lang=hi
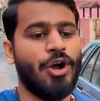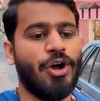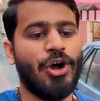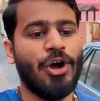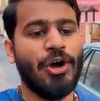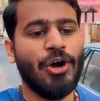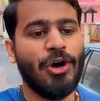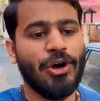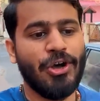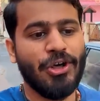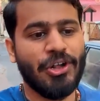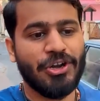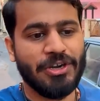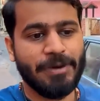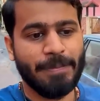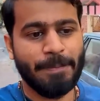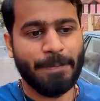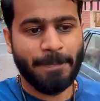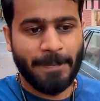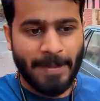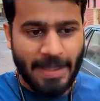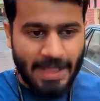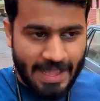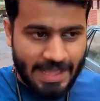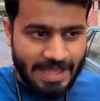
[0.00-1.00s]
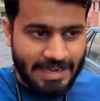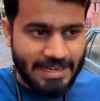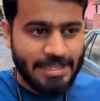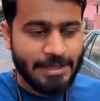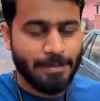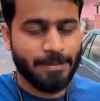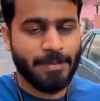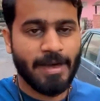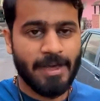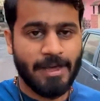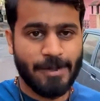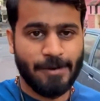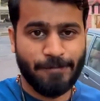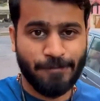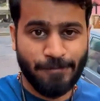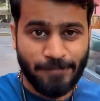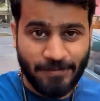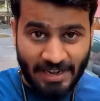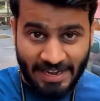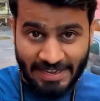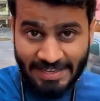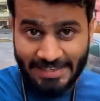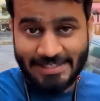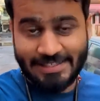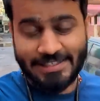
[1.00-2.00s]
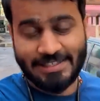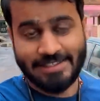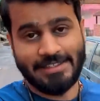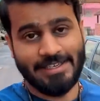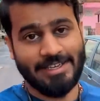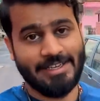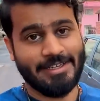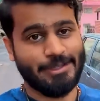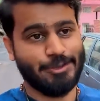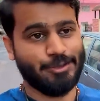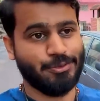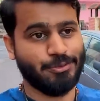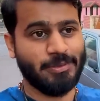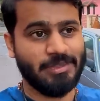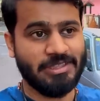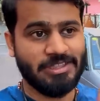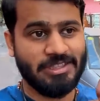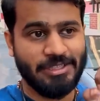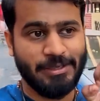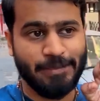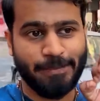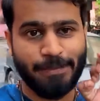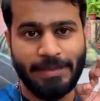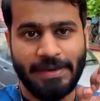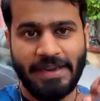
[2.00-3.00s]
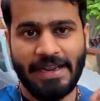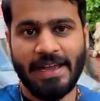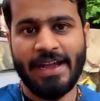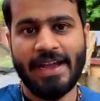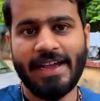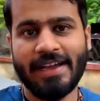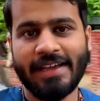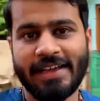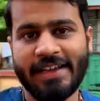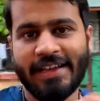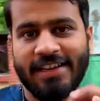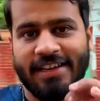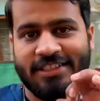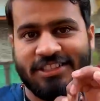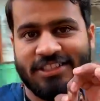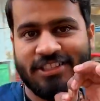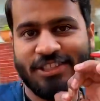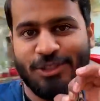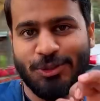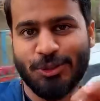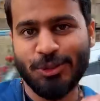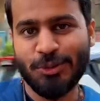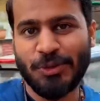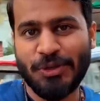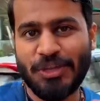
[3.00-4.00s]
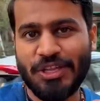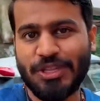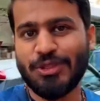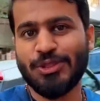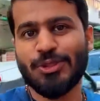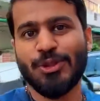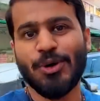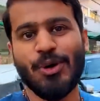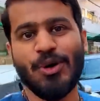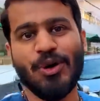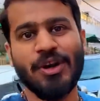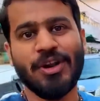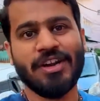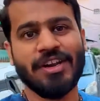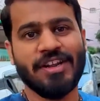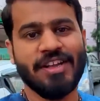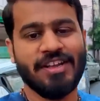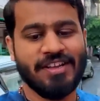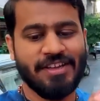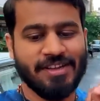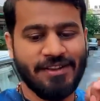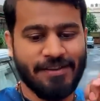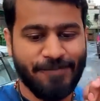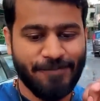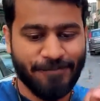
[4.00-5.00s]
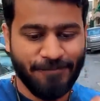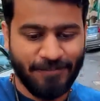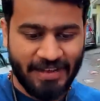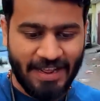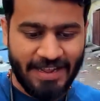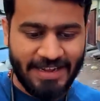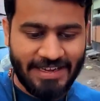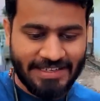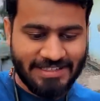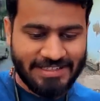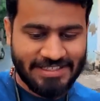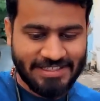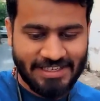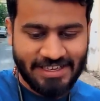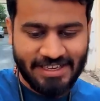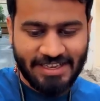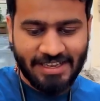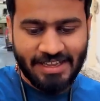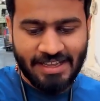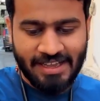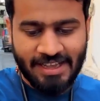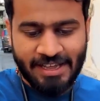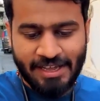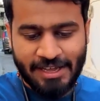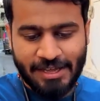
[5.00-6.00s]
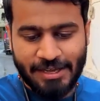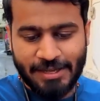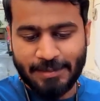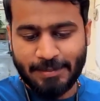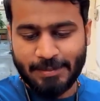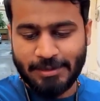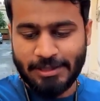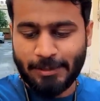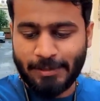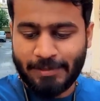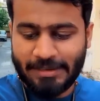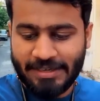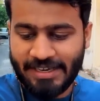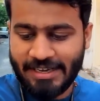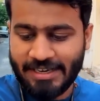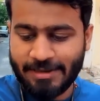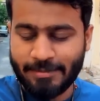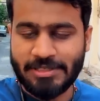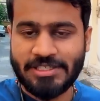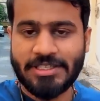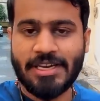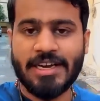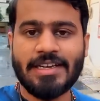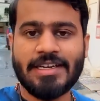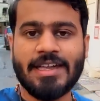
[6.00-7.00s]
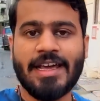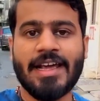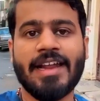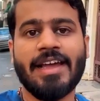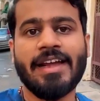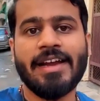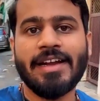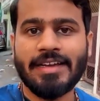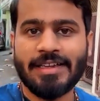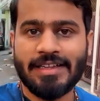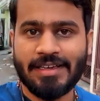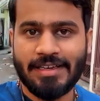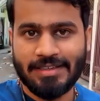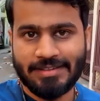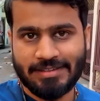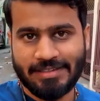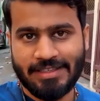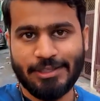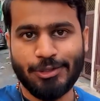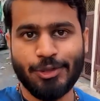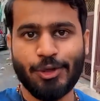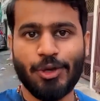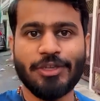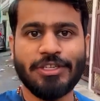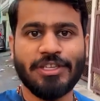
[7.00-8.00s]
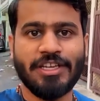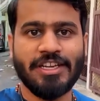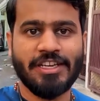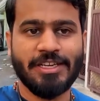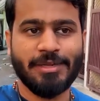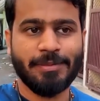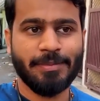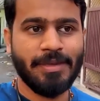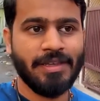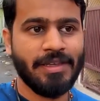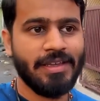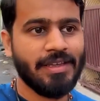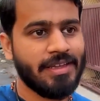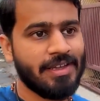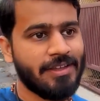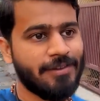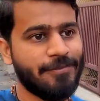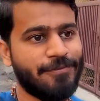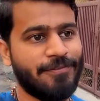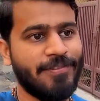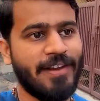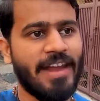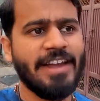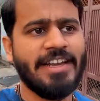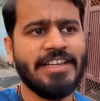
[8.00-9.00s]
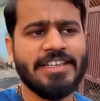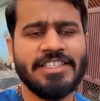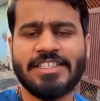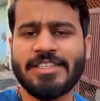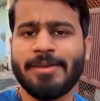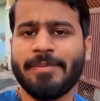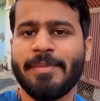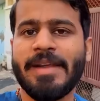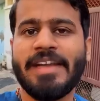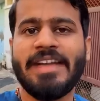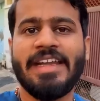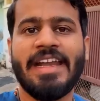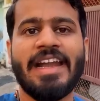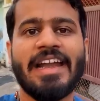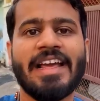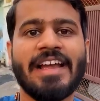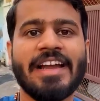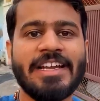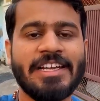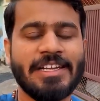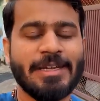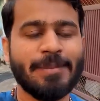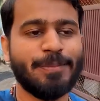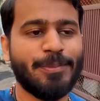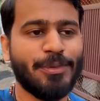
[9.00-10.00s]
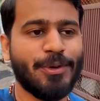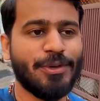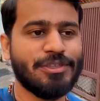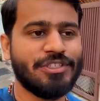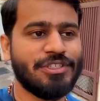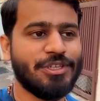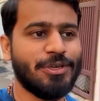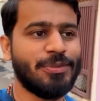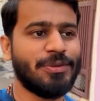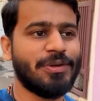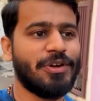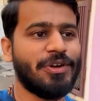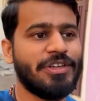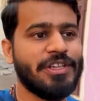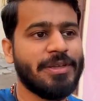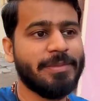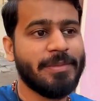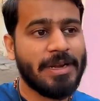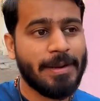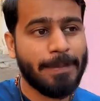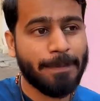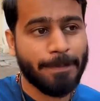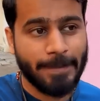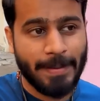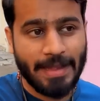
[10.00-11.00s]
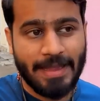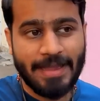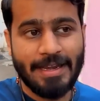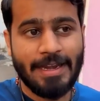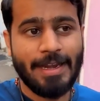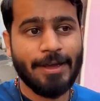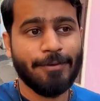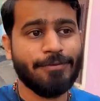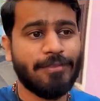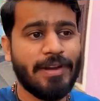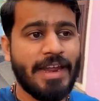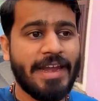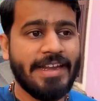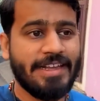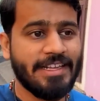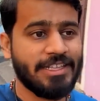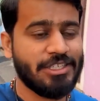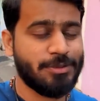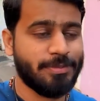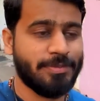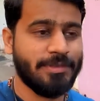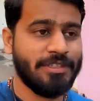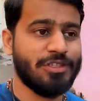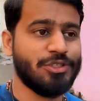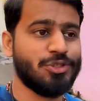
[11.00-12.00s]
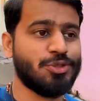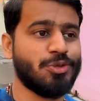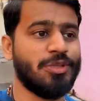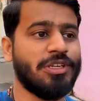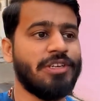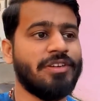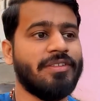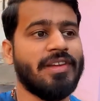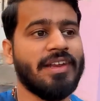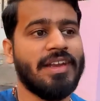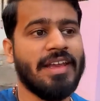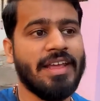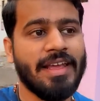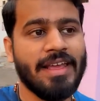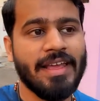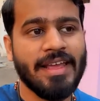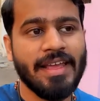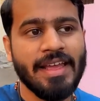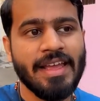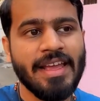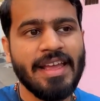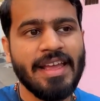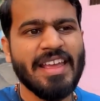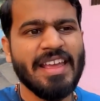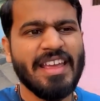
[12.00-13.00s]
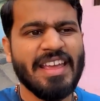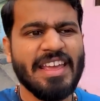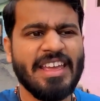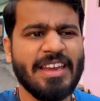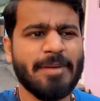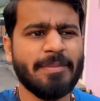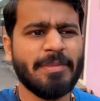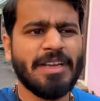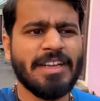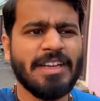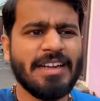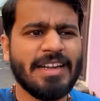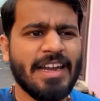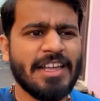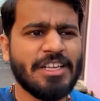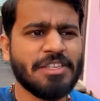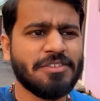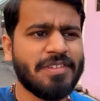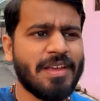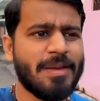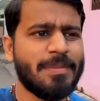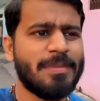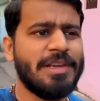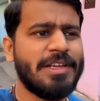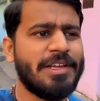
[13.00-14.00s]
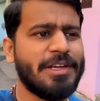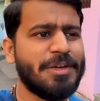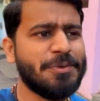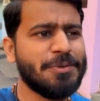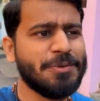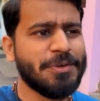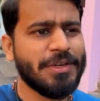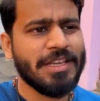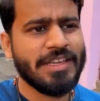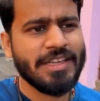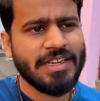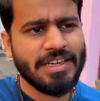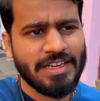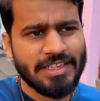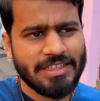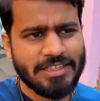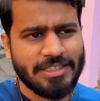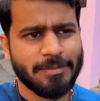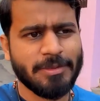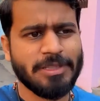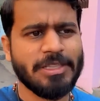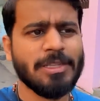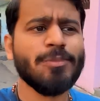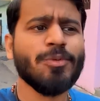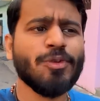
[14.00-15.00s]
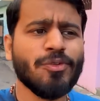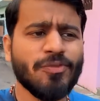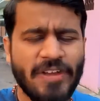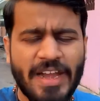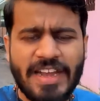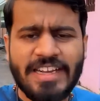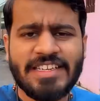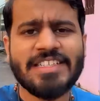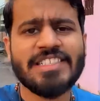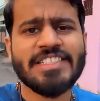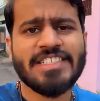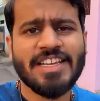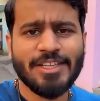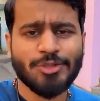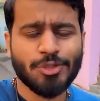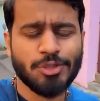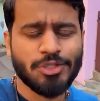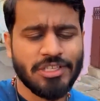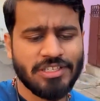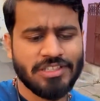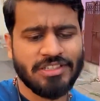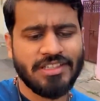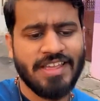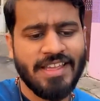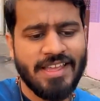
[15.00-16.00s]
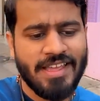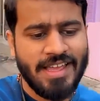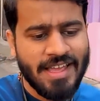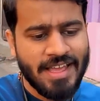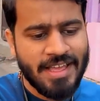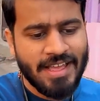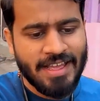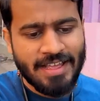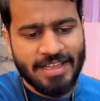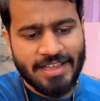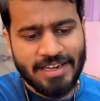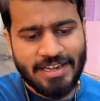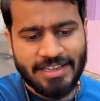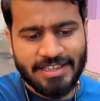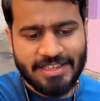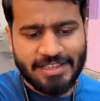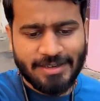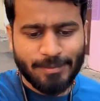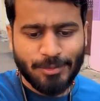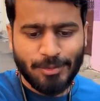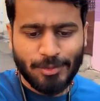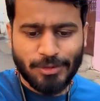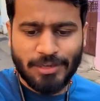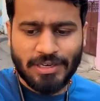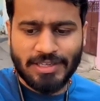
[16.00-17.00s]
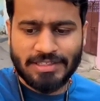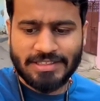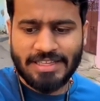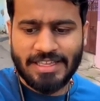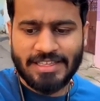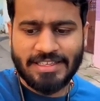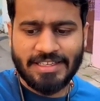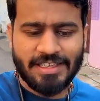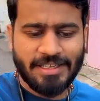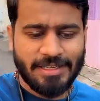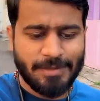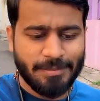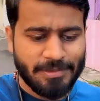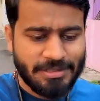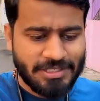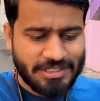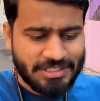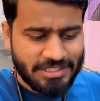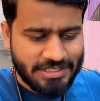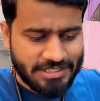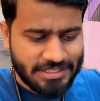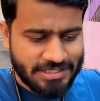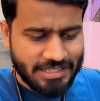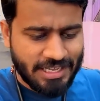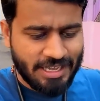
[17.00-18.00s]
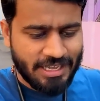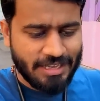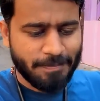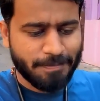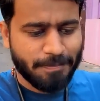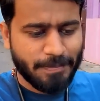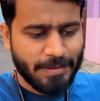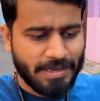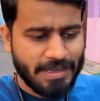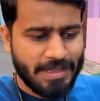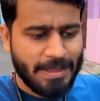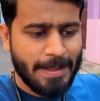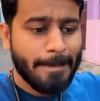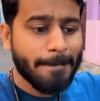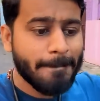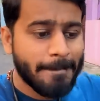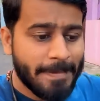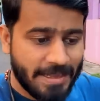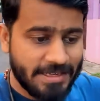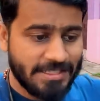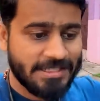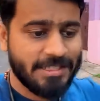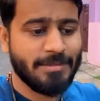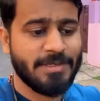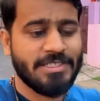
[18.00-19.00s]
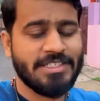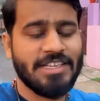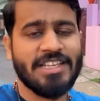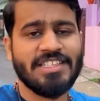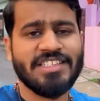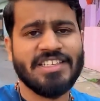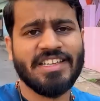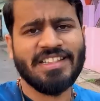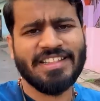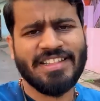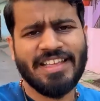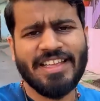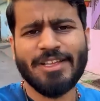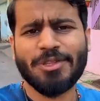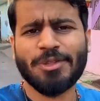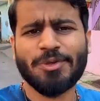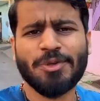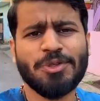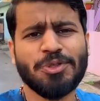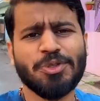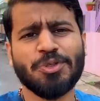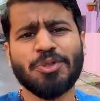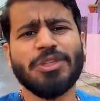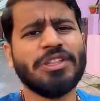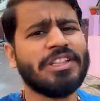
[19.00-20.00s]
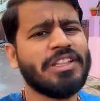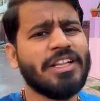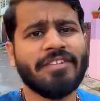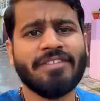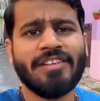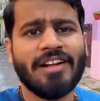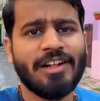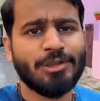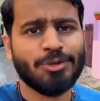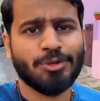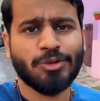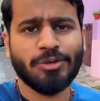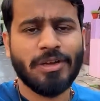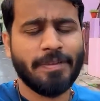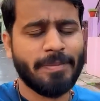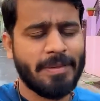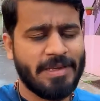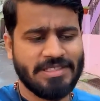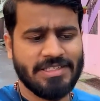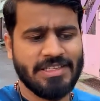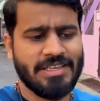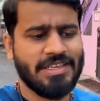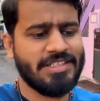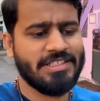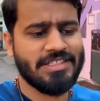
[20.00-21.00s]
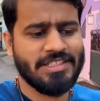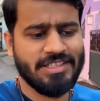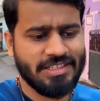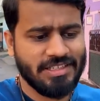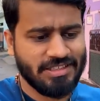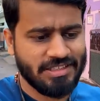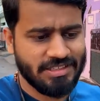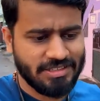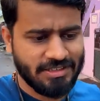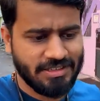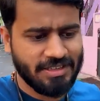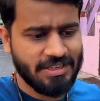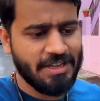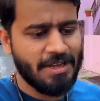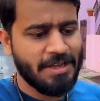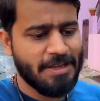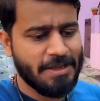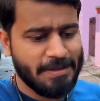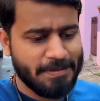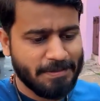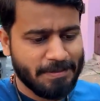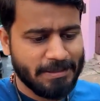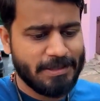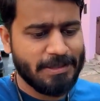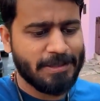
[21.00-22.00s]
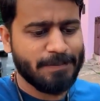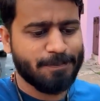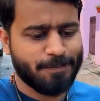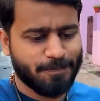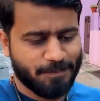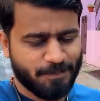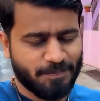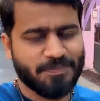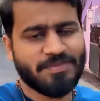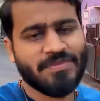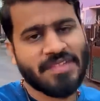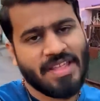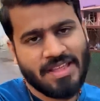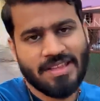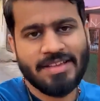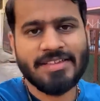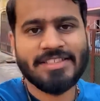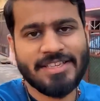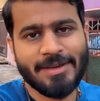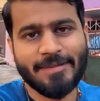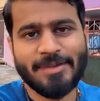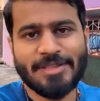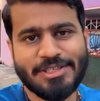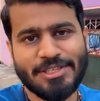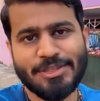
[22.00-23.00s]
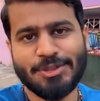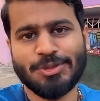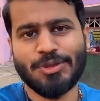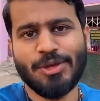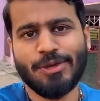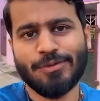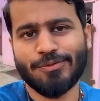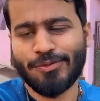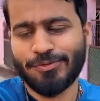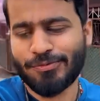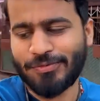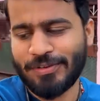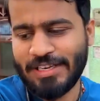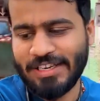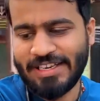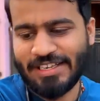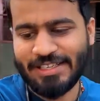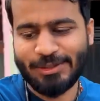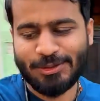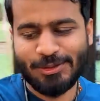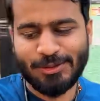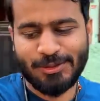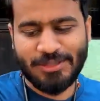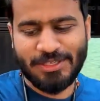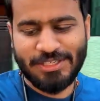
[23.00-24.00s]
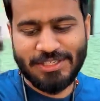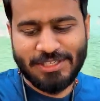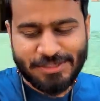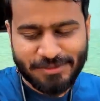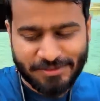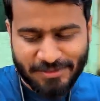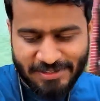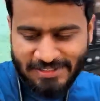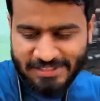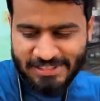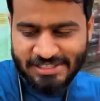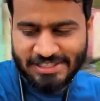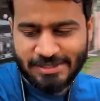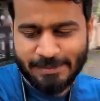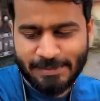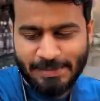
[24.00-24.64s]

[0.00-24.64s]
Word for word: और पहली बार फ़्लाइट से जा रहा हूँ मतलब प्रयागराज टू इंदौर फ़्लाइट से मतलब ट्रेन में जहाँ अठारह घंटे लगते हैं इंदौर जाने में फ़्लाइट से मैं डेढ़ घंटे में पहुँच जाऊँगा और ये मेरा पहला फ़्लाइट एक्सपीरियंस होने वाला है एक मिडिल क्लास फैमिली का होने के नाते मतलब हम लोग फ़्लाइट से जा तो सकते हैं लेकिन हम लोग को लगता है कि अगर हम किसी स्थान पर कम पैसे में जा सकते हैं तो क्यों इतना फालतू का पैसा खर्चा करना मतलब समझ सकते हो आप वो फीलिंग तो इस वजह से